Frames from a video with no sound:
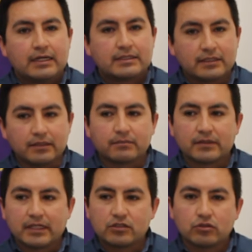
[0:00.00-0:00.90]
Sí,
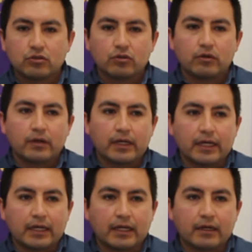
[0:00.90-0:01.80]
de hecho
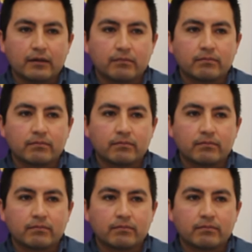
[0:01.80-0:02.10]
eh,